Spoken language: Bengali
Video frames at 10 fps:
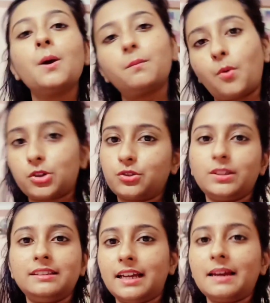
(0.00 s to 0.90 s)
পরশু
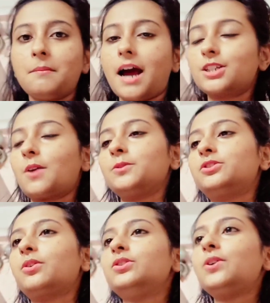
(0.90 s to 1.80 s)
দিন থেকে মা
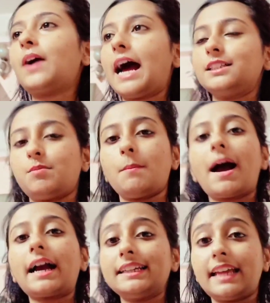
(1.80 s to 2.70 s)
সমস্ত কিছু কাজ
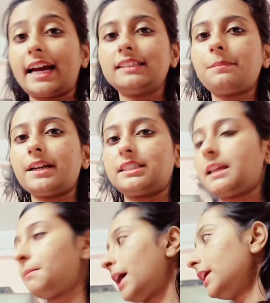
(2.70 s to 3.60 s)
মাকে দেখাতে পারছি
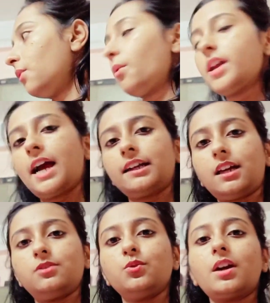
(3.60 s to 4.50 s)
না মা না
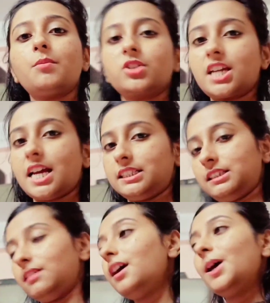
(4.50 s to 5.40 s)
ওইখানটায় ঢুকে বসে
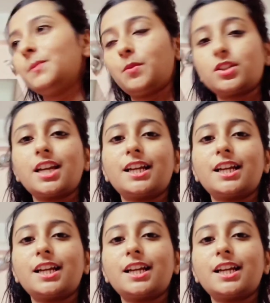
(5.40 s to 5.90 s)
আছে বসে